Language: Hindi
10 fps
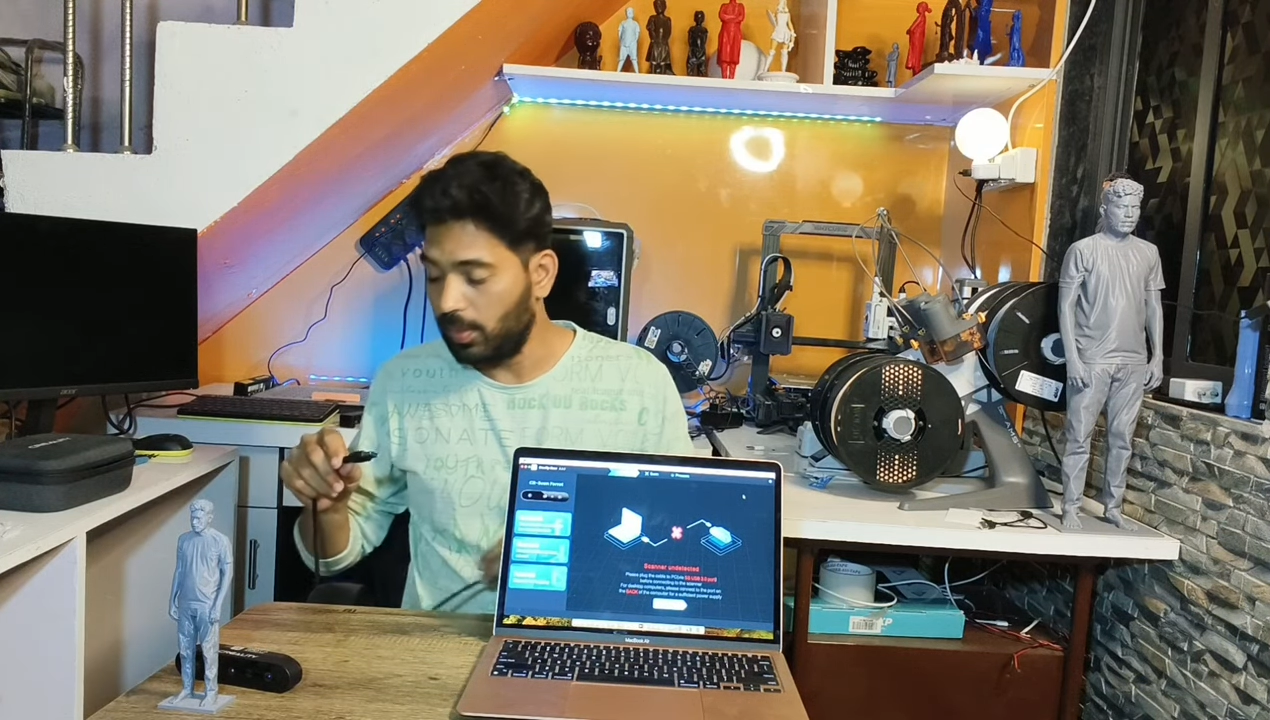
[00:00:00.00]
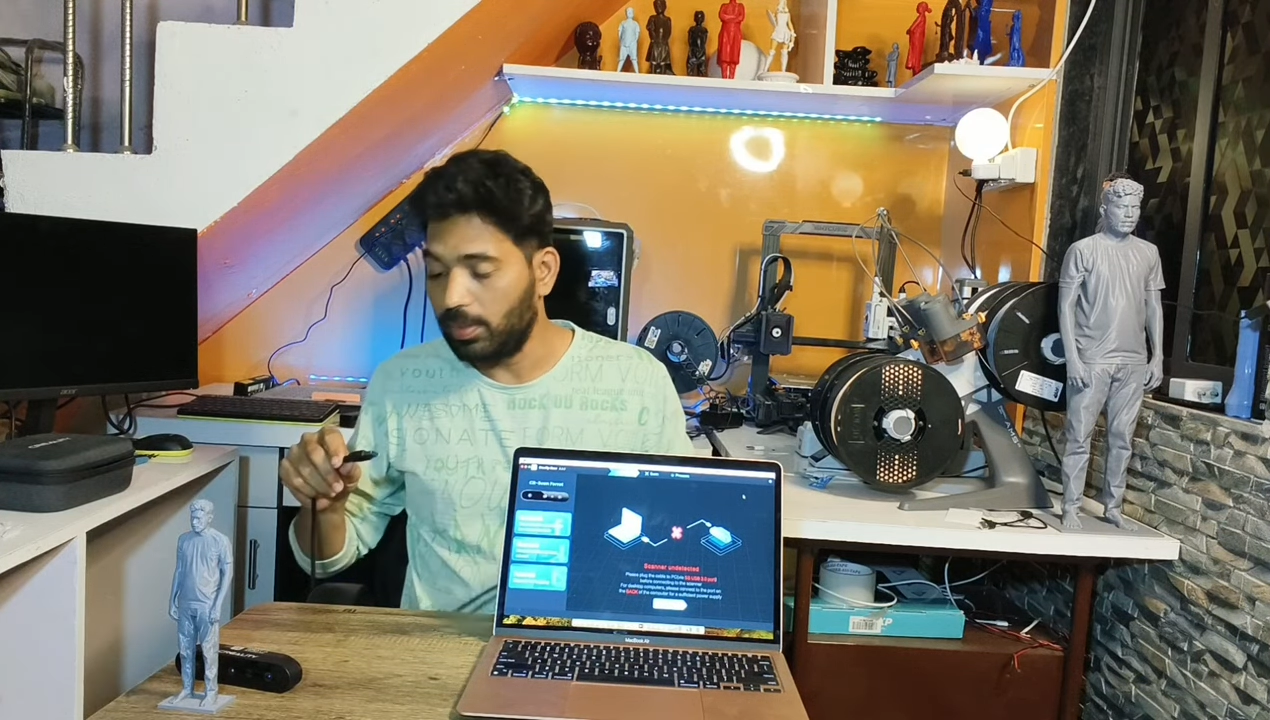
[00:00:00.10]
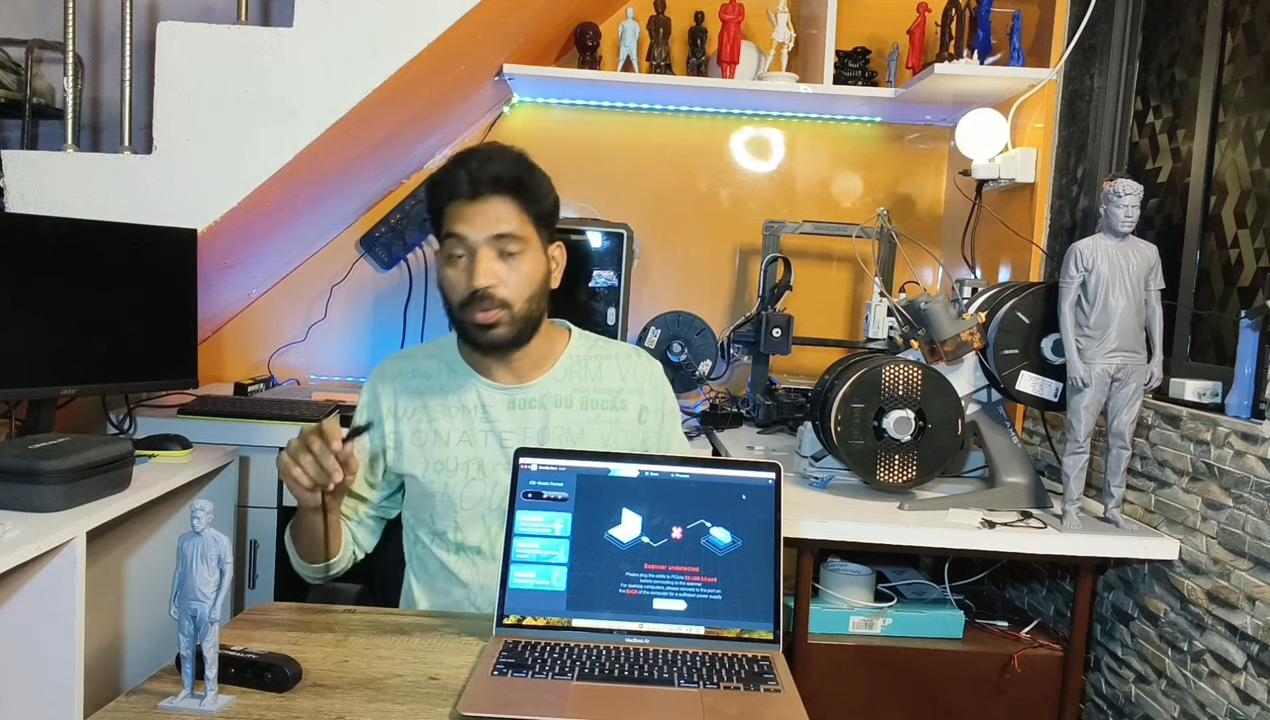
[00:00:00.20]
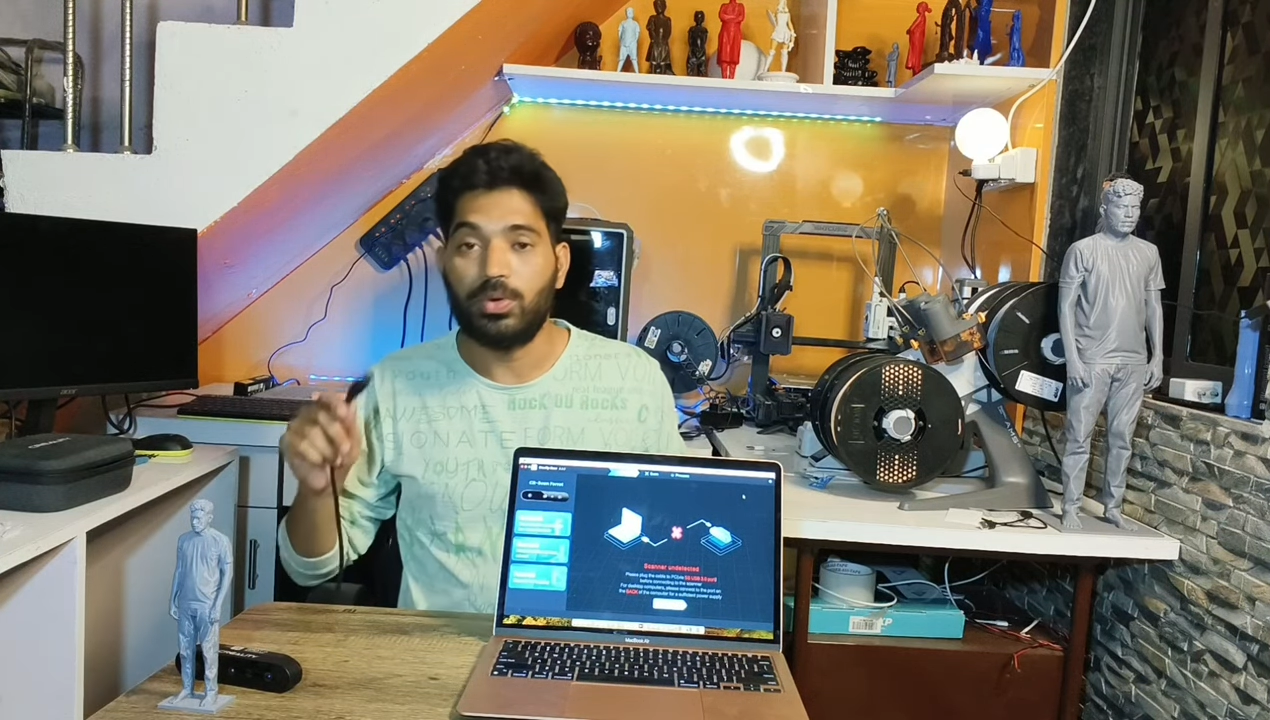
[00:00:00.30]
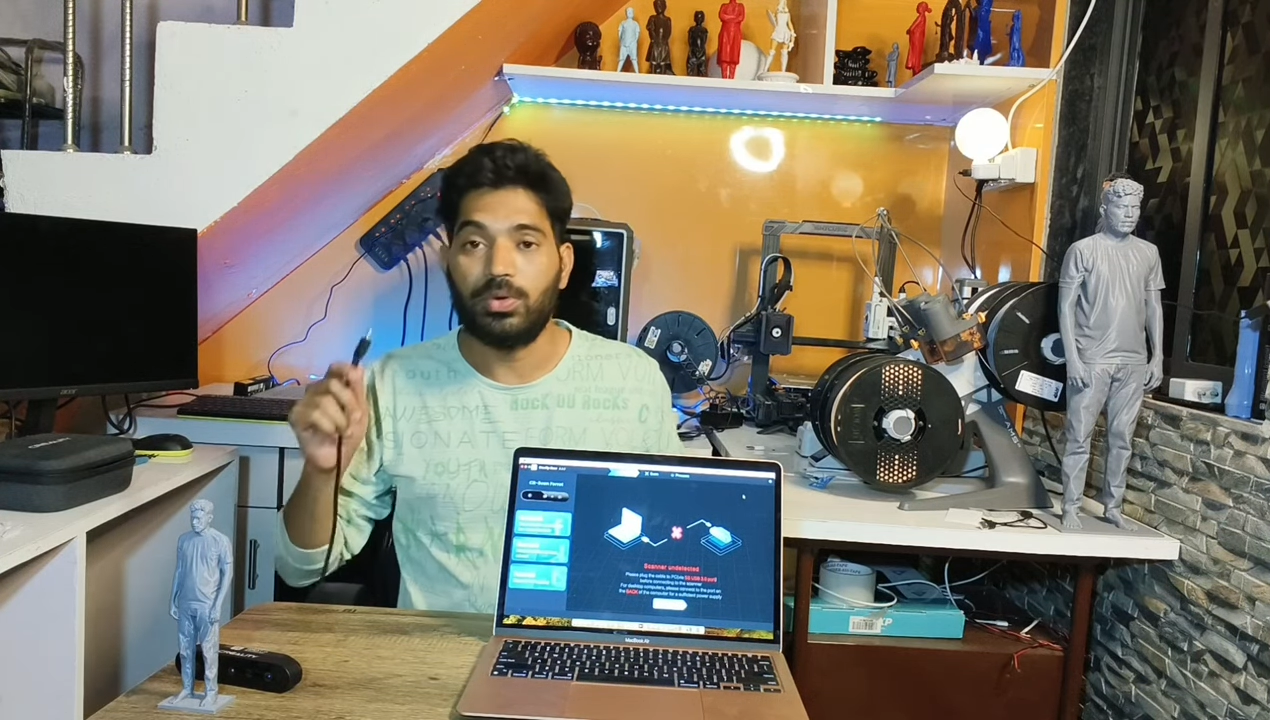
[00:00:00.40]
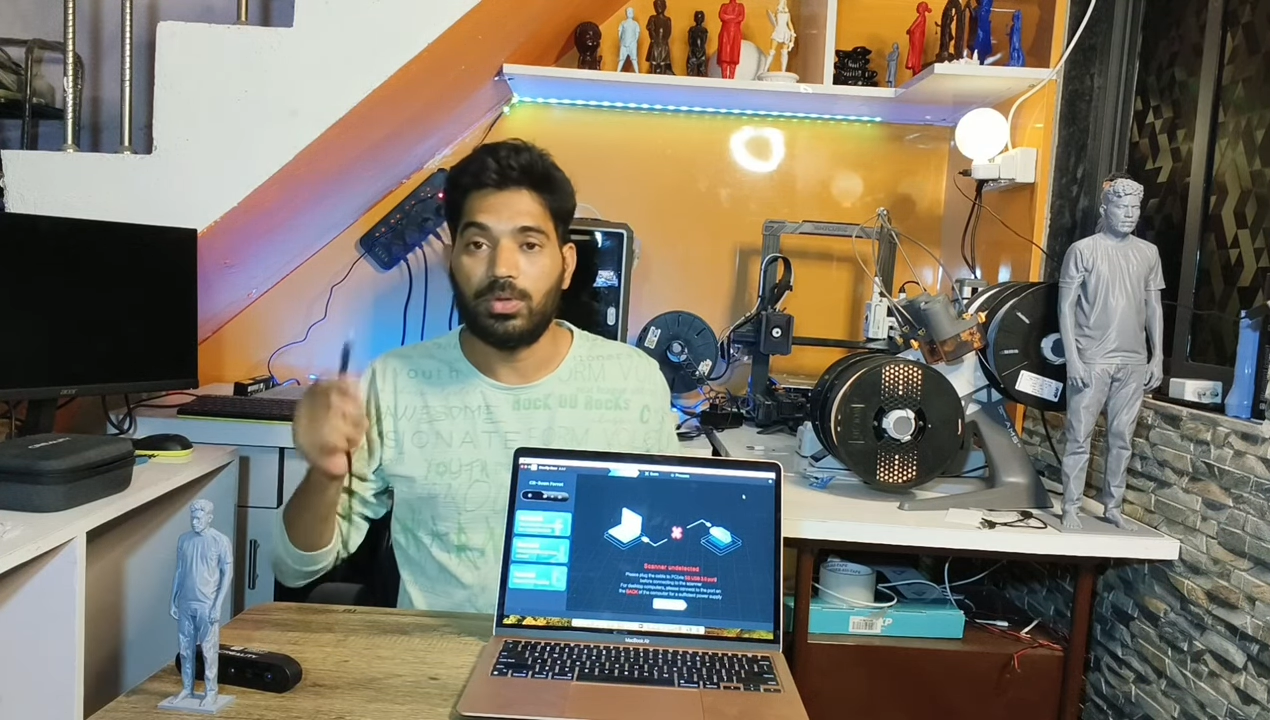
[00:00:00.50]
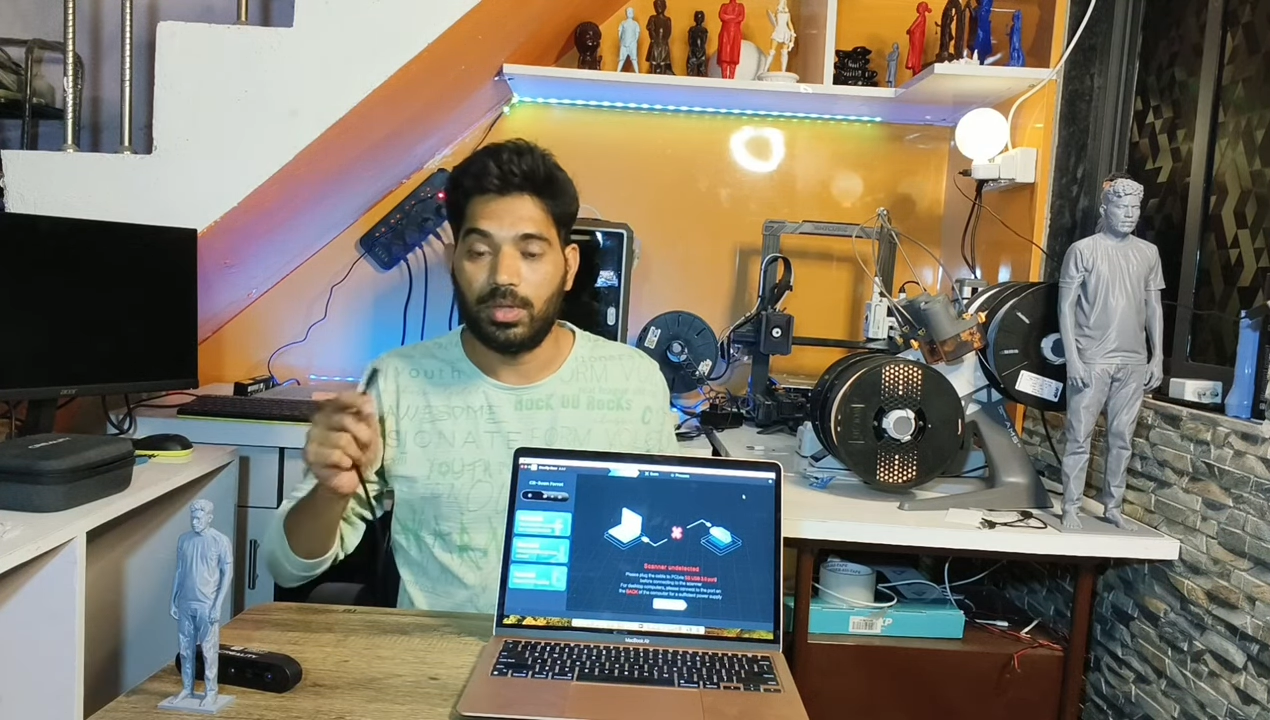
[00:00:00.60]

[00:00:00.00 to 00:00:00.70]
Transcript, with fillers: पे भी आपको